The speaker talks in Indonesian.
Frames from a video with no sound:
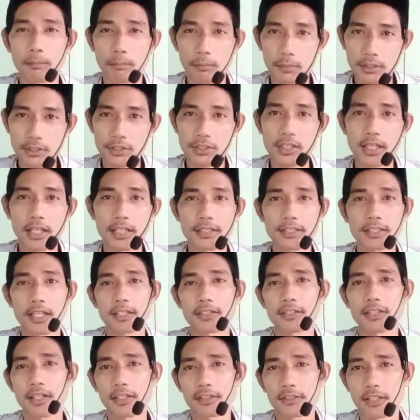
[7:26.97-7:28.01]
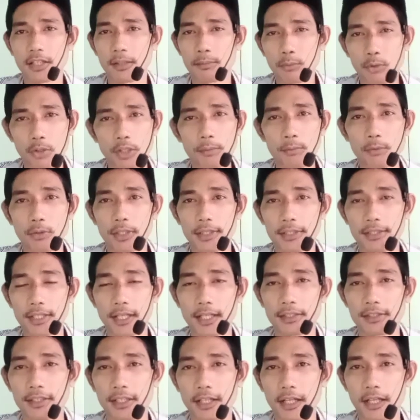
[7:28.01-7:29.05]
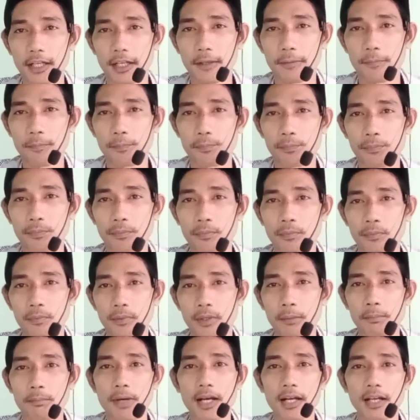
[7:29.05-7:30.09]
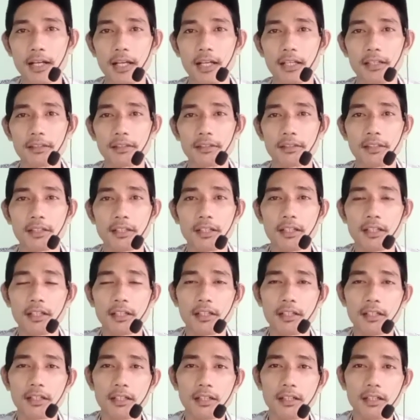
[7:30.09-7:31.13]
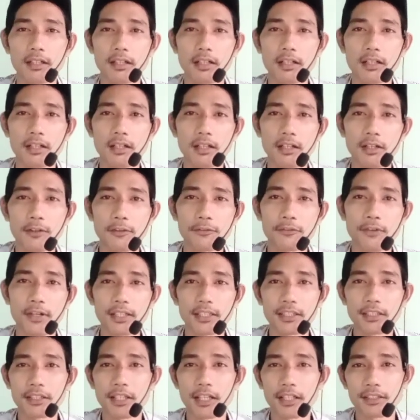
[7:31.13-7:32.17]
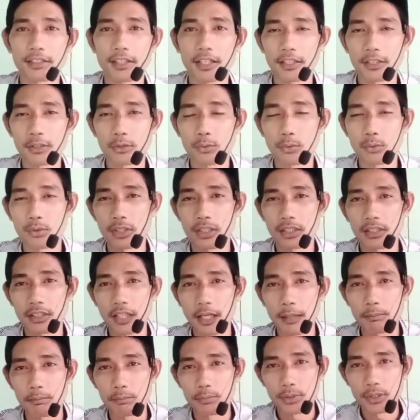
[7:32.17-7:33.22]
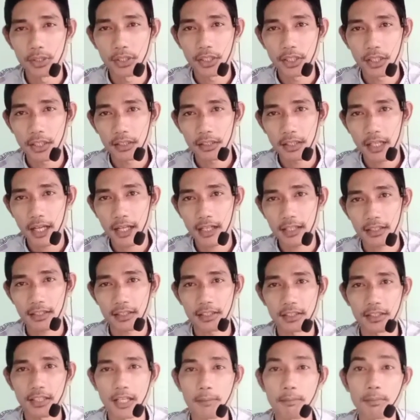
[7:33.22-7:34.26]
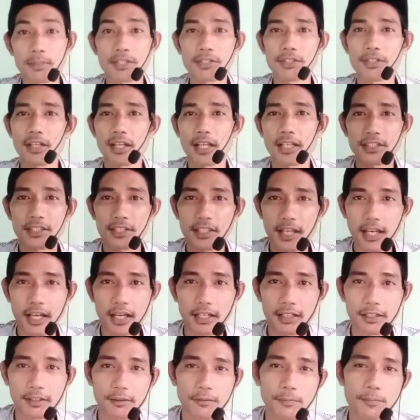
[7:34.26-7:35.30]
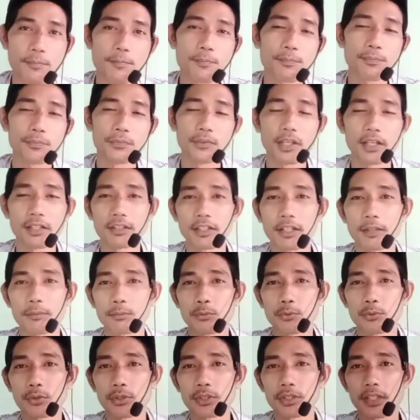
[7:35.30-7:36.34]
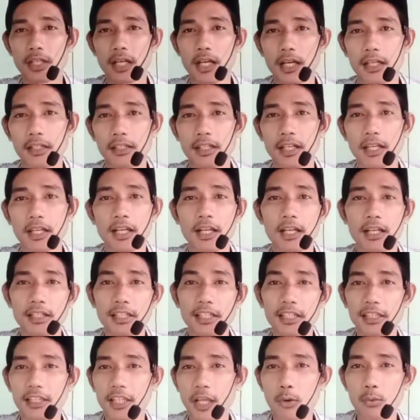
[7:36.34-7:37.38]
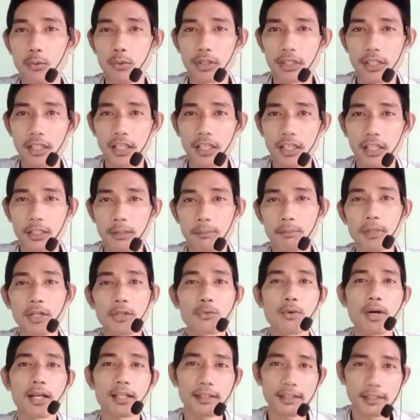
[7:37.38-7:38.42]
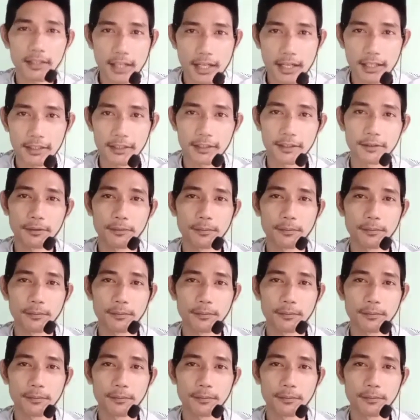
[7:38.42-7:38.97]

Sah-sah saja, boleh-boleh saja. Bahkan eh, faidahnya itu litabyin artinya menjelaskan dan kemudian litaukid menguatkan.